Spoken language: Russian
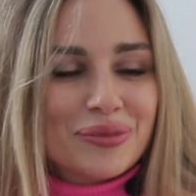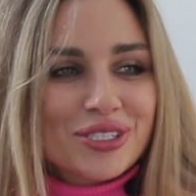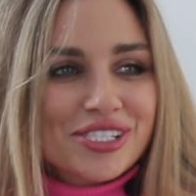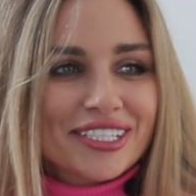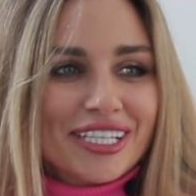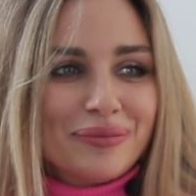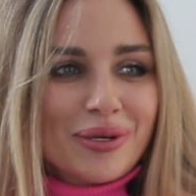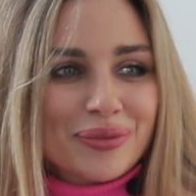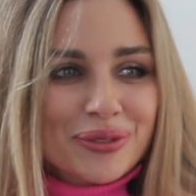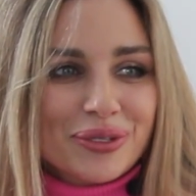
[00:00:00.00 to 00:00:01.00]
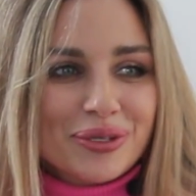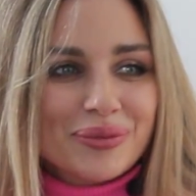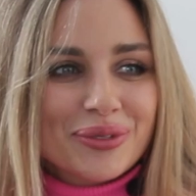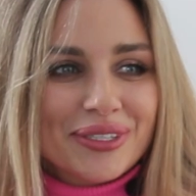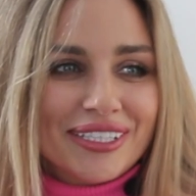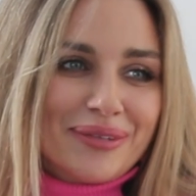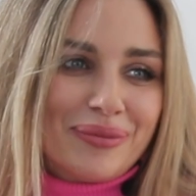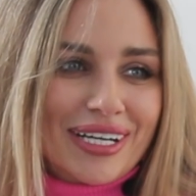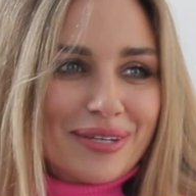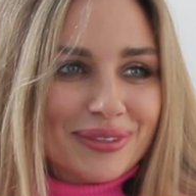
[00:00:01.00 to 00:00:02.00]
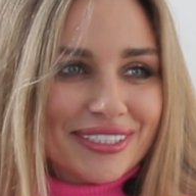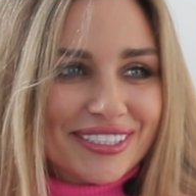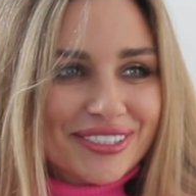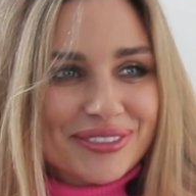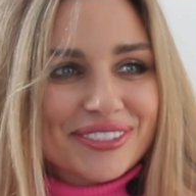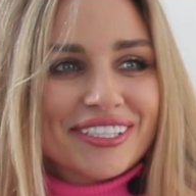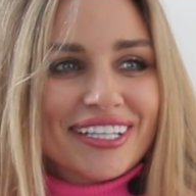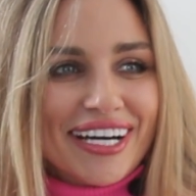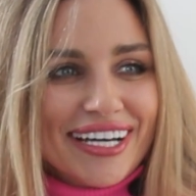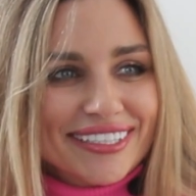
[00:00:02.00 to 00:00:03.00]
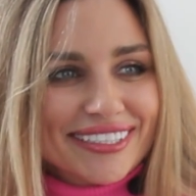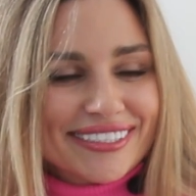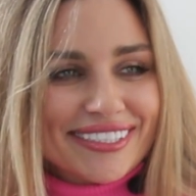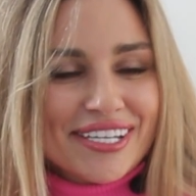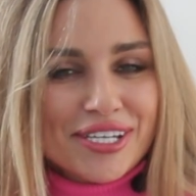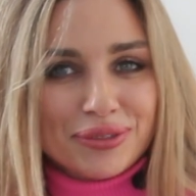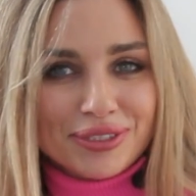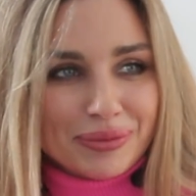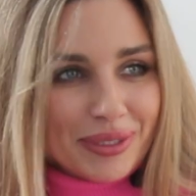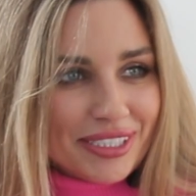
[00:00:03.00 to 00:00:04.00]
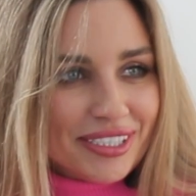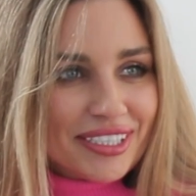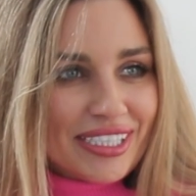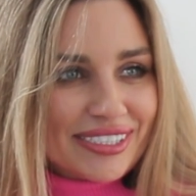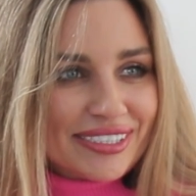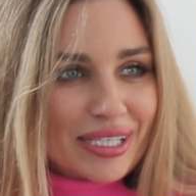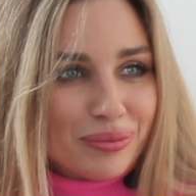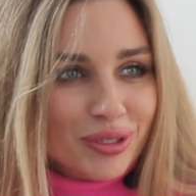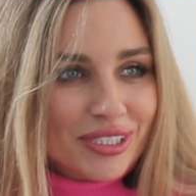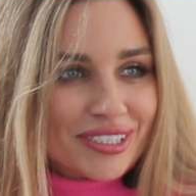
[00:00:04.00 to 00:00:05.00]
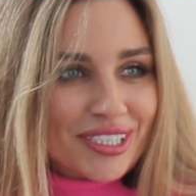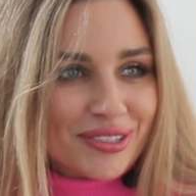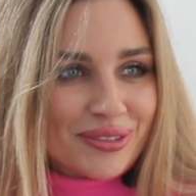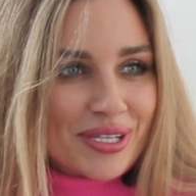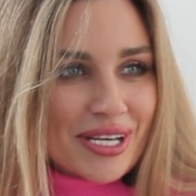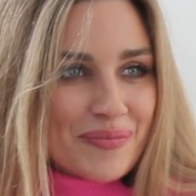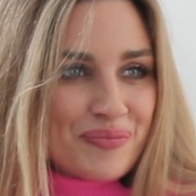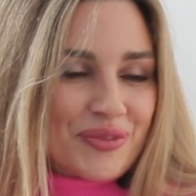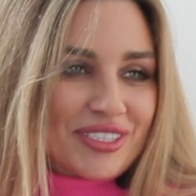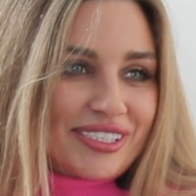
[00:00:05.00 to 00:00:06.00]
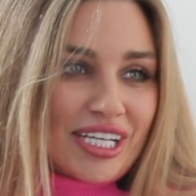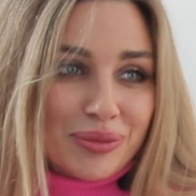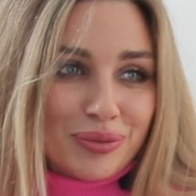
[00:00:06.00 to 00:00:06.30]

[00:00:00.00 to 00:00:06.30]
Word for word: можно я попробую, я пока потренируюсь да. на латексе. Да, да, и да. у тебя такие классные работы сразу стали